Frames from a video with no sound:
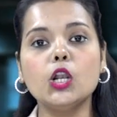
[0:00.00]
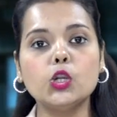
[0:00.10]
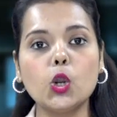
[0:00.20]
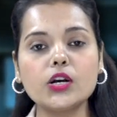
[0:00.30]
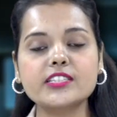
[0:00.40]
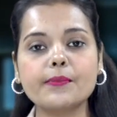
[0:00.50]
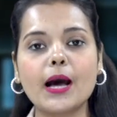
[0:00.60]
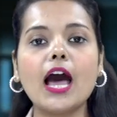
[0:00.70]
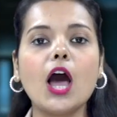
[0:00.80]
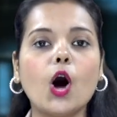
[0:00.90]

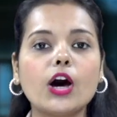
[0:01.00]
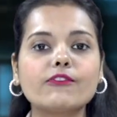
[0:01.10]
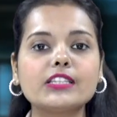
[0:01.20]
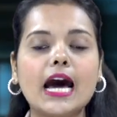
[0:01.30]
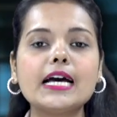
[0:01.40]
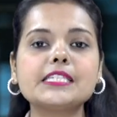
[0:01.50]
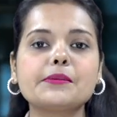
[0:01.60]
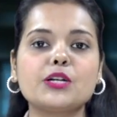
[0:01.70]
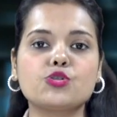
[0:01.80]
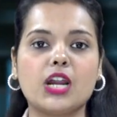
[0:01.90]
लोकसभा और
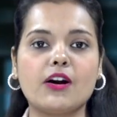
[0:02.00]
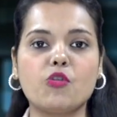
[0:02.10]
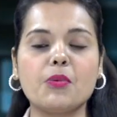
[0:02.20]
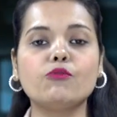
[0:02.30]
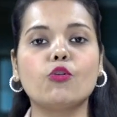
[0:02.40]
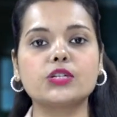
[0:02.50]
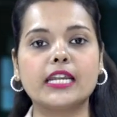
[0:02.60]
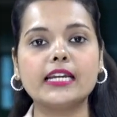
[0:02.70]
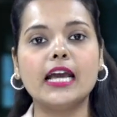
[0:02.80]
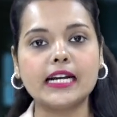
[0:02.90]
विधानसभा चुनावों में
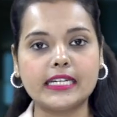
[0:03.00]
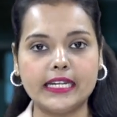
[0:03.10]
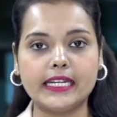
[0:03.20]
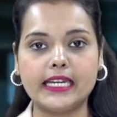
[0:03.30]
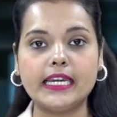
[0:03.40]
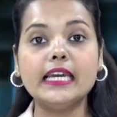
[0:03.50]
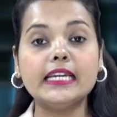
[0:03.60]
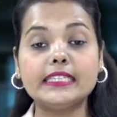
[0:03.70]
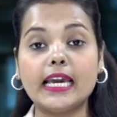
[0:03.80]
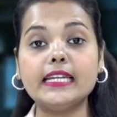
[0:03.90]
वोटिंग करेंगे
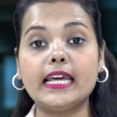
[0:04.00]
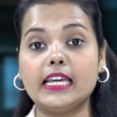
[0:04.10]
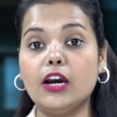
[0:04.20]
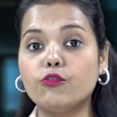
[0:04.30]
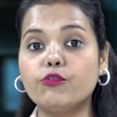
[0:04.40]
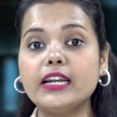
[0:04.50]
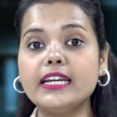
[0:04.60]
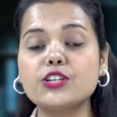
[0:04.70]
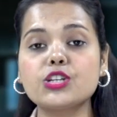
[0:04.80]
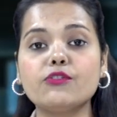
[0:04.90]
यही नहीं वन
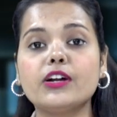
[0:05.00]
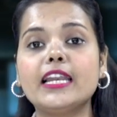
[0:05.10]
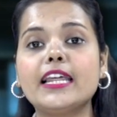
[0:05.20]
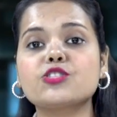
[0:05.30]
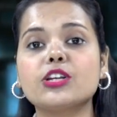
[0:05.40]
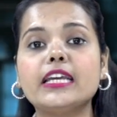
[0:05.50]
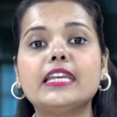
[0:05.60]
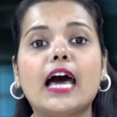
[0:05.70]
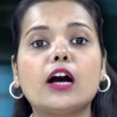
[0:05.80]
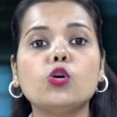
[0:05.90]
नेशन वन इलेक्शन के
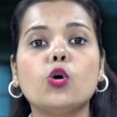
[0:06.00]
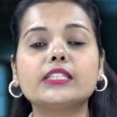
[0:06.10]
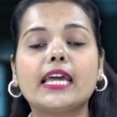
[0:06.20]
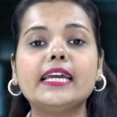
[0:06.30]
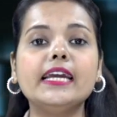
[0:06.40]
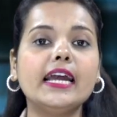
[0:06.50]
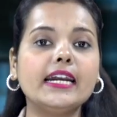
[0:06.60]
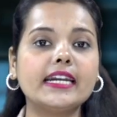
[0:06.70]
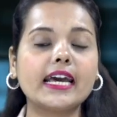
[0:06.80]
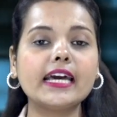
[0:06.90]
लागू होते ही
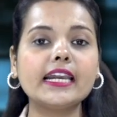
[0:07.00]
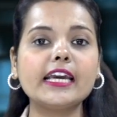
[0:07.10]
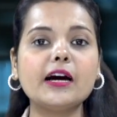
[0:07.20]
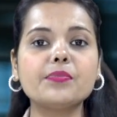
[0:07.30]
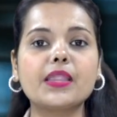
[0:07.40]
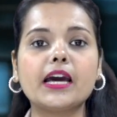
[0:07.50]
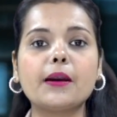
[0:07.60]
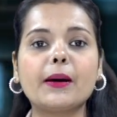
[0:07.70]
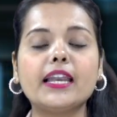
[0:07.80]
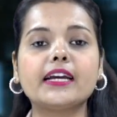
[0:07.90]
नगर निगम
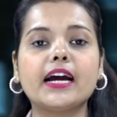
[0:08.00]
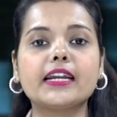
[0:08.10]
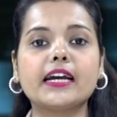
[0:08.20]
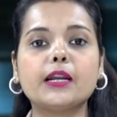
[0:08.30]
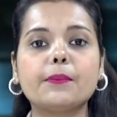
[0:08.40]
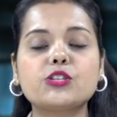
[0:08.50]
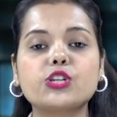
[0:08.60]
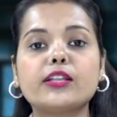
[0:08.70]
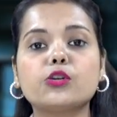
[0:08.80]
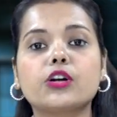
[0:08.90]
नगर पालिका नगर
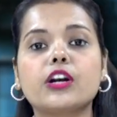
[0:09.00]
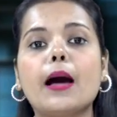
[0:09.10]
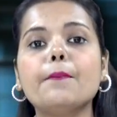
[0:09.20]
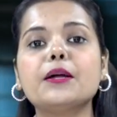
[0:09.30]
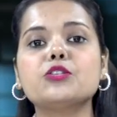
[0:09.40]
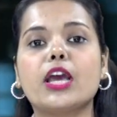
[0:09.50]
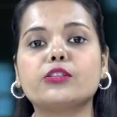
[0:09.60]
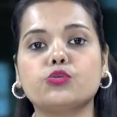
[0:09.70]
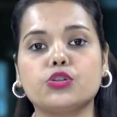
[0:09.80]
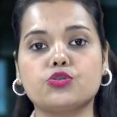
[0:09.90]
पंचायत और ग्राम
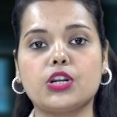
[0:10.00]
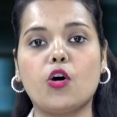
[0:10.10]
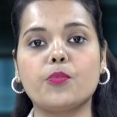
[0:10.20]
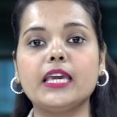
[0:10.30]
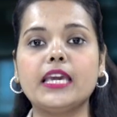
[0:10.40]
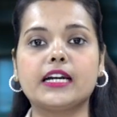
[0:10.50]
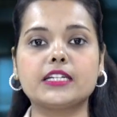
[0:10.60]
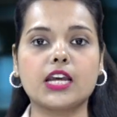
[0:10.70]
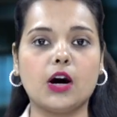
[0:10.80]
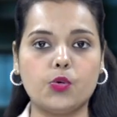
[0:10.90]
पंचायतों के चुनाव भी
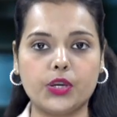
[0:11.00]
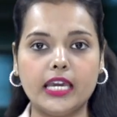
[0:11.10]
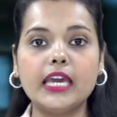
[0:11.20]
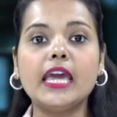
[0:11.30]
इकट्ठा होंगे